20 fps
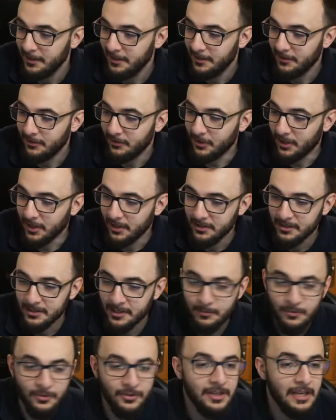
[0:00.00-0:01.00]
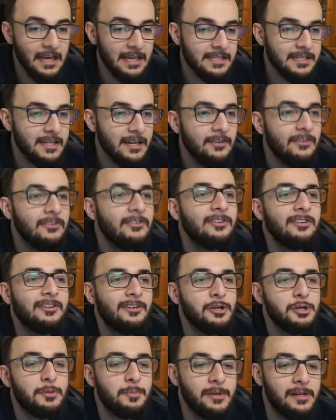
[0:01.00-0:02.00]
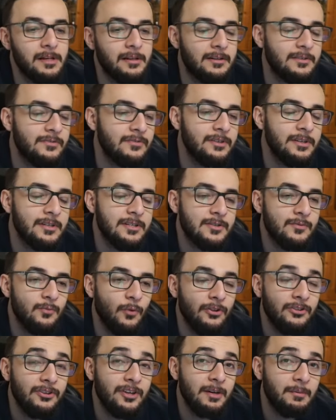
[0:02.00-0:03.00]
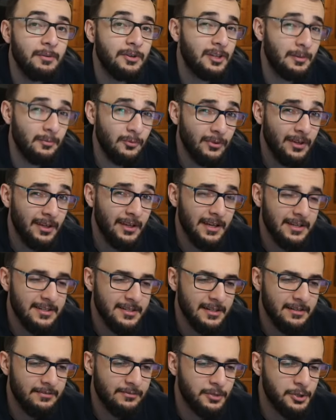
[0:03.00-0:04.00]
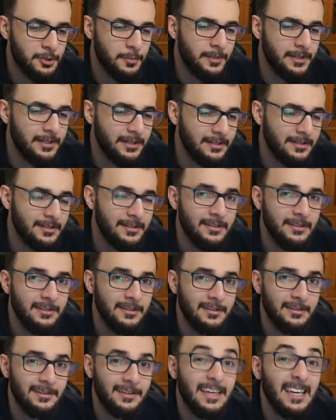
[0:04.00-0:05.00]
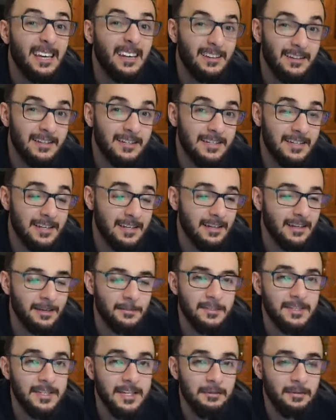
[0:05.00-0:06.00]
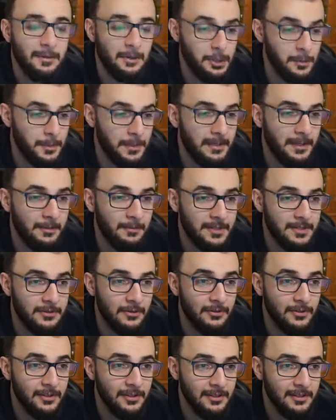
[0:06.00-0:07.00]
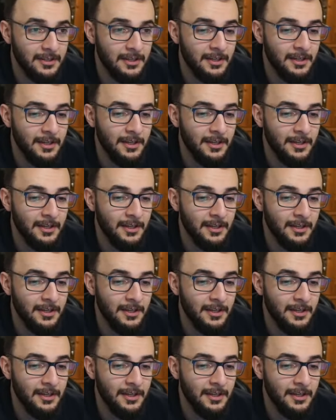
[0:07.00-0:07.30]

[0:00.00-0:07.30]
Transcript: Ja, ich habe noch nie S-Kraft gespielt. Das wird jetzt ein One-Timer. Ich habe nur gegen S-Kraft gespielt gegen das Deck, aber selber gespielt habe ich es noch nicht.